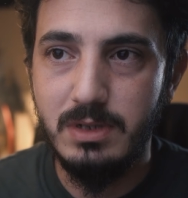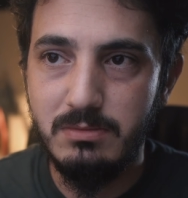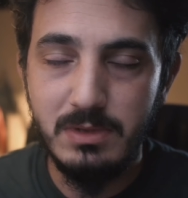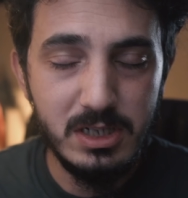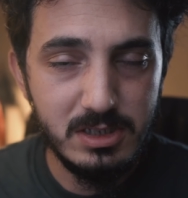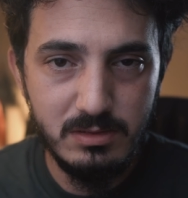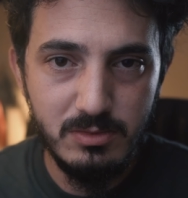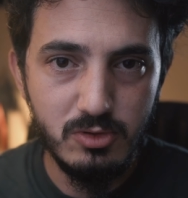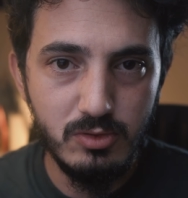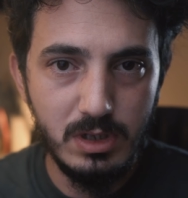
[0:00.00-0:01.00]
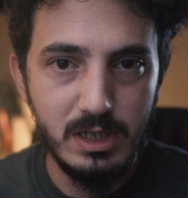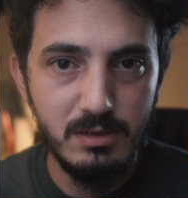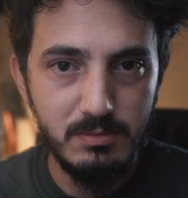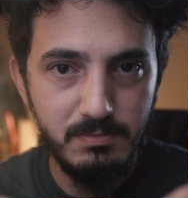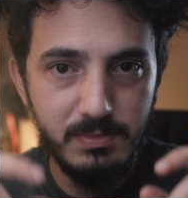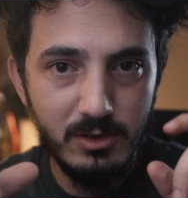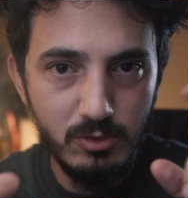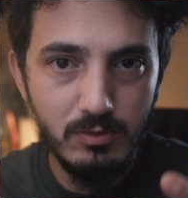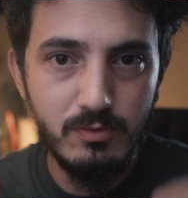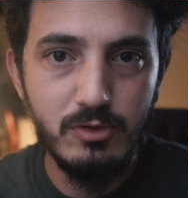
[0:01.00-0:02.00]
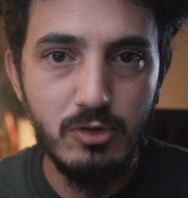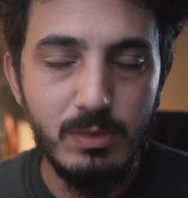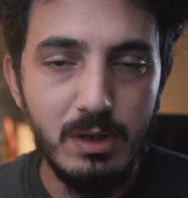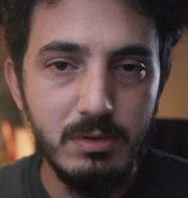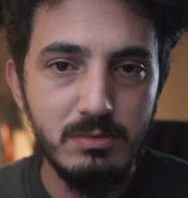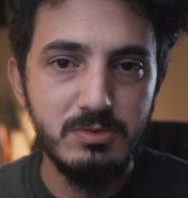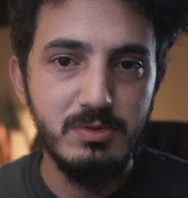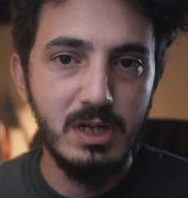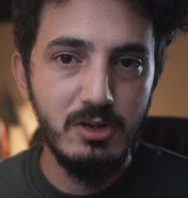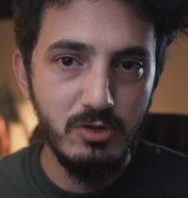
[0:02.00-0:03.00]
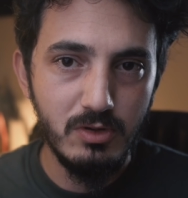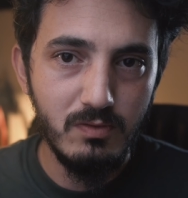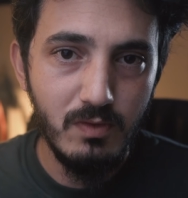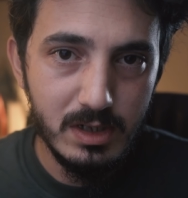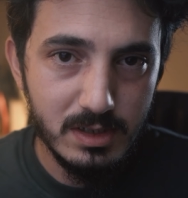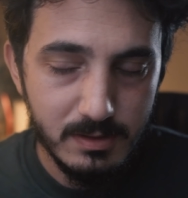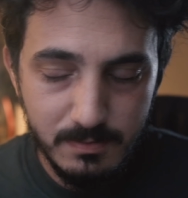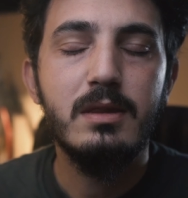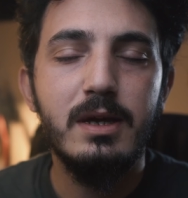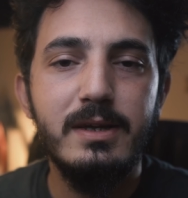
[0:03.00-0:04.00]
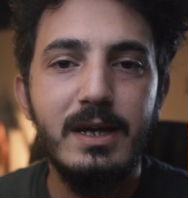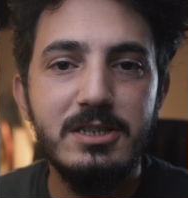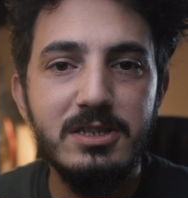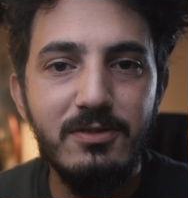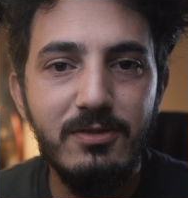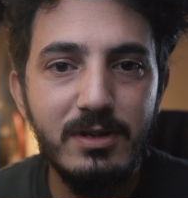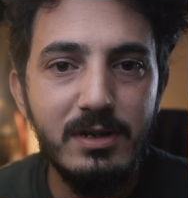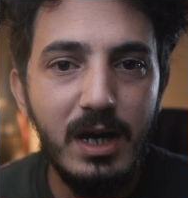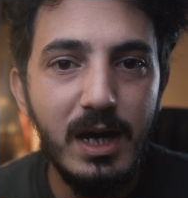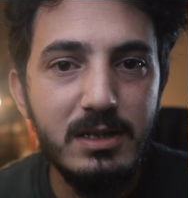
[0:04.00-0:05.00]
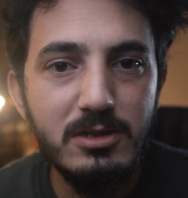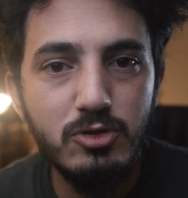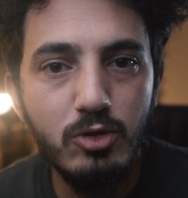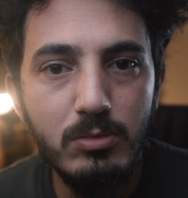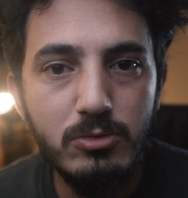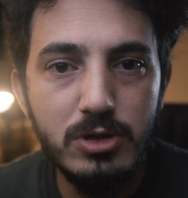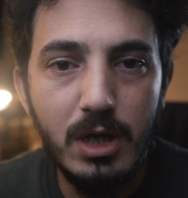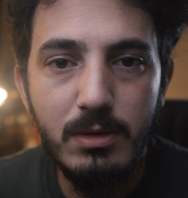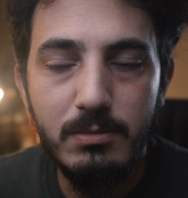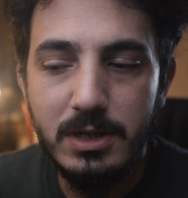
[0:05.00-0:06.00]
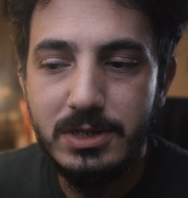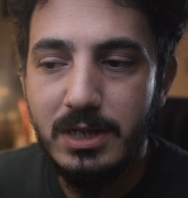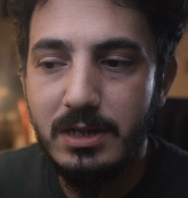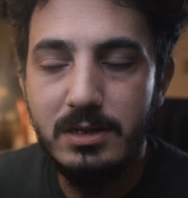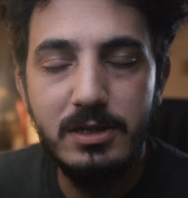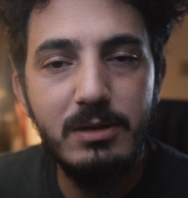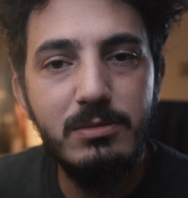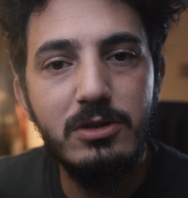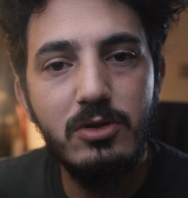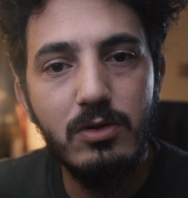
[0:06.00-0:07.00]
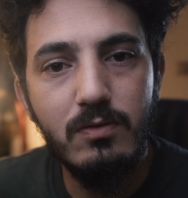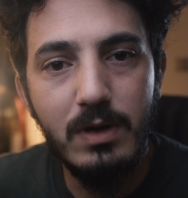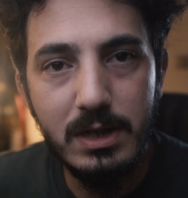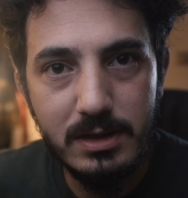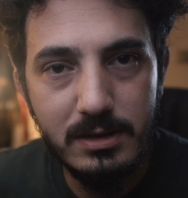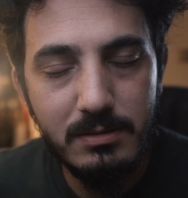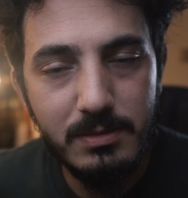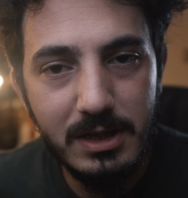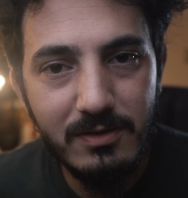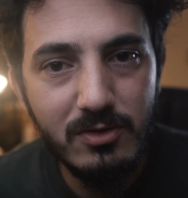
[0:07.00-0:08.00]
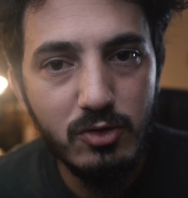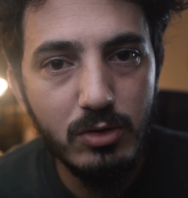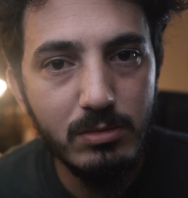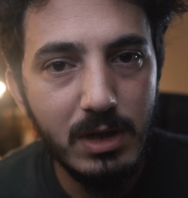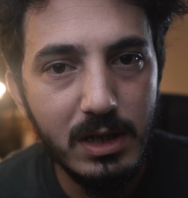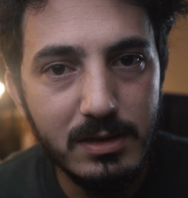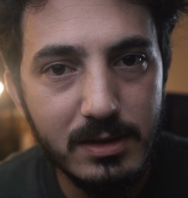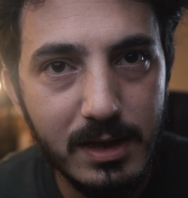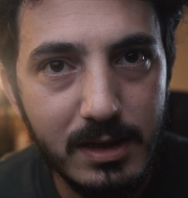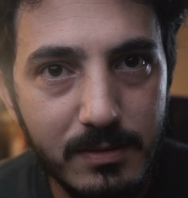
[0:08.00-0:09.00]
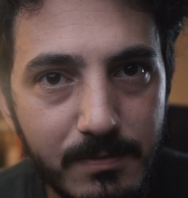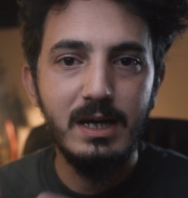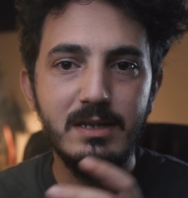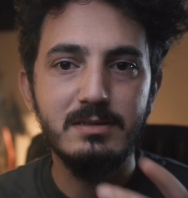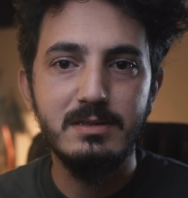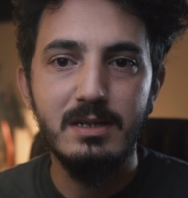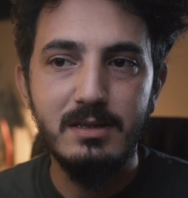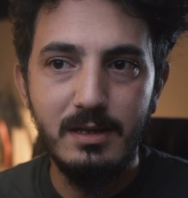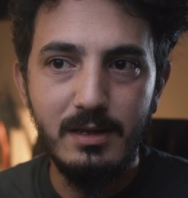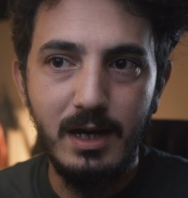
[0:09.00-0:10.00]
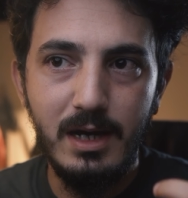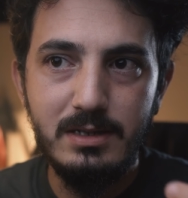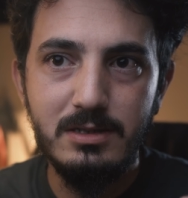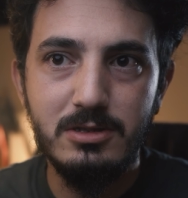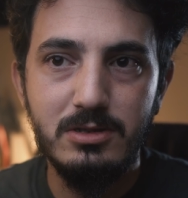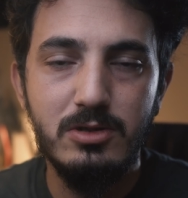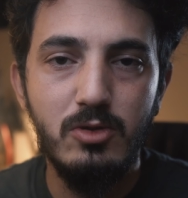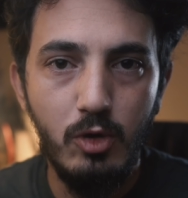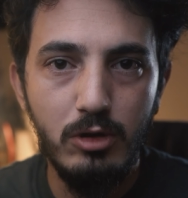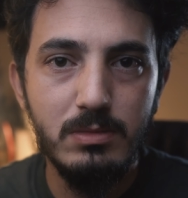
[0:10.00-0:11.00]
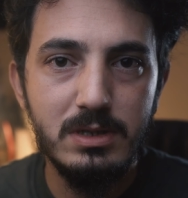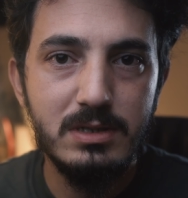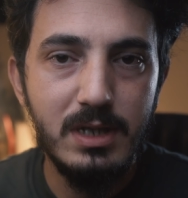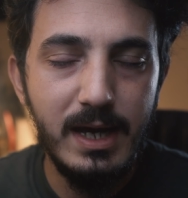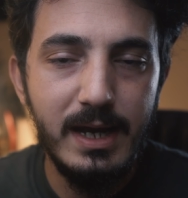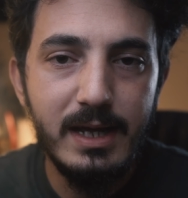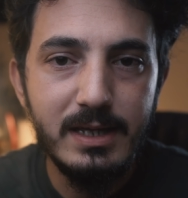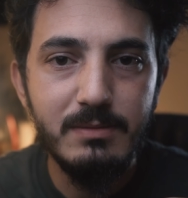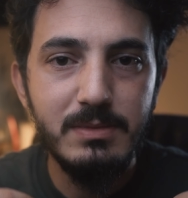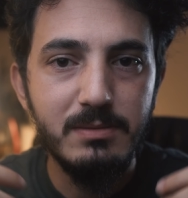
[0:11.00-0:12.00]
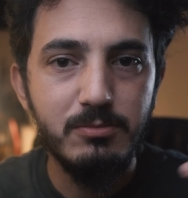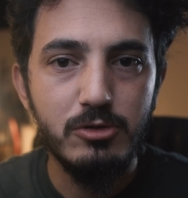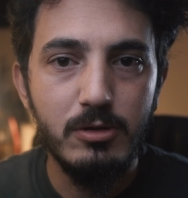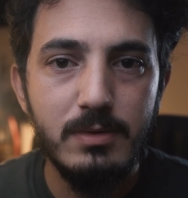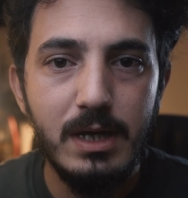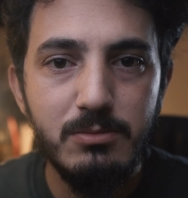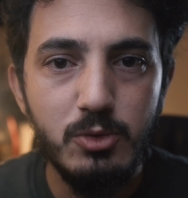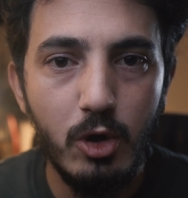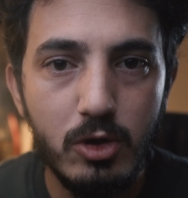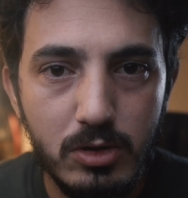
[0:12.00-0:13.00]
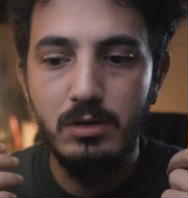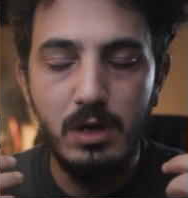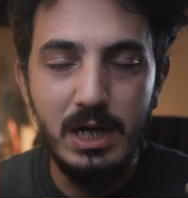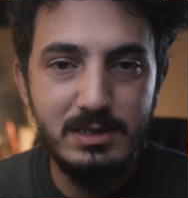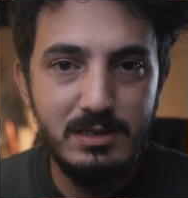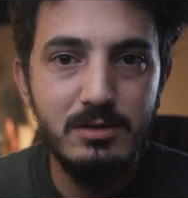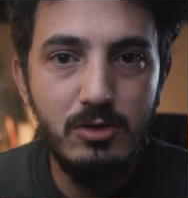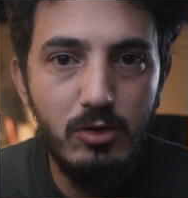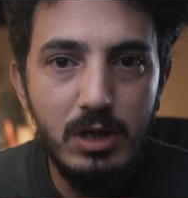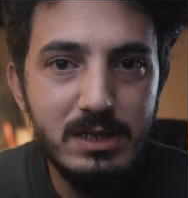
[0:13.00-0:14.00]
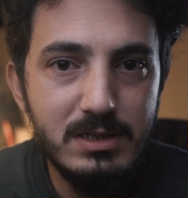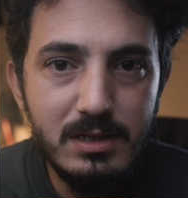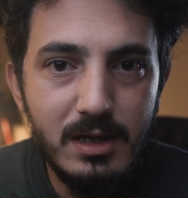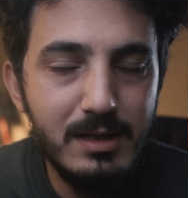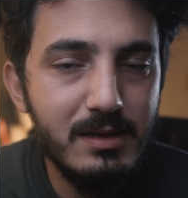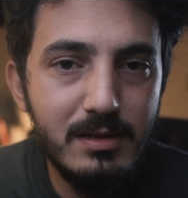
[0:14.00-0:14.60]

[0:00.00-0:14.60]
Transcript: benim geçtiğimiz günlerde bir rol videoma yapılmış bir tane yorum vardı. Daniel Schiffer'ın aynısı olmuş ama başarılı diye bir yorum vardı. Benim videomun altında. Yani zaten aynısının olmasında herhangi bir problem yok. Aslında olay zaten